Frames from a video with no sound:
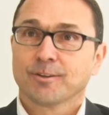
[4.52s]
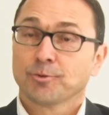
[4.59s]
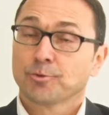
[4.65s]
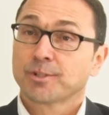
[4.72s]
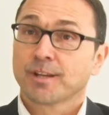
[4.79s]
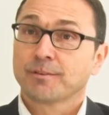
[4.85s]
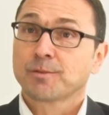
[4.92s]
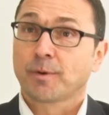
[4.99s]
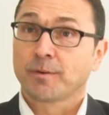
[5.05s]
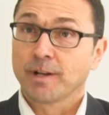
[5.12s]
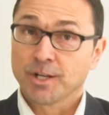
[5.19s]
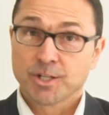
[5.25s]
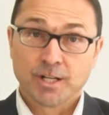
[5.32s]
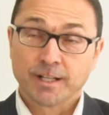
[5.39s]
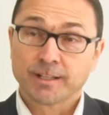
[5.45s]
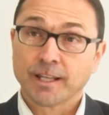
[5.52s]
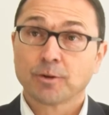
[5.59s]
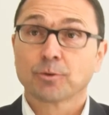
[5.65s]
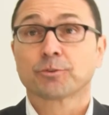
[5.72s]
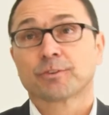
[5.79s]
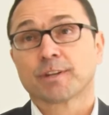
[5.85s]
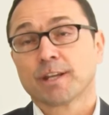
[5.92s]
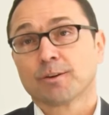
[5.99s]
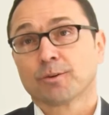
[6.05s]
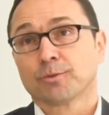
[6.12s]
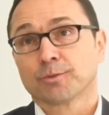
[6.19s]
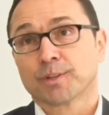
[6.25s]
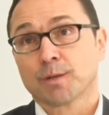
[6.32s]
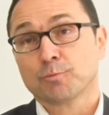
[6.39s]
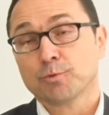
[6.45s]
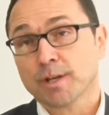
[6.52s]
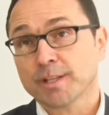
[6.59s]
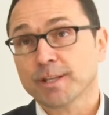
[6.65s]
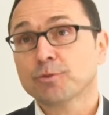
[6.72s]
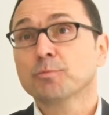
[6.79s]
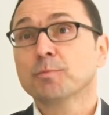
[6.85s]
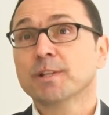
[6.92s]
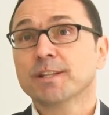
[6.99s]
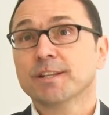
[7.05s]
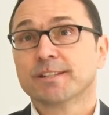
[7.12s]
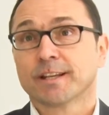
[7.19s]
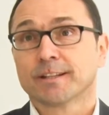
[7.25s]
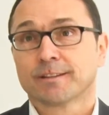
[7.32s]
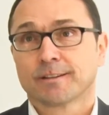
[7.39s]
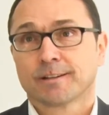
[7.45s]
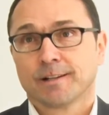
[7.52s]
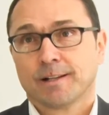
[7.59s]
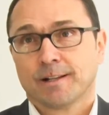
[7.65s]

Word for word: le service privilège, il a été lancé en début d'année 2017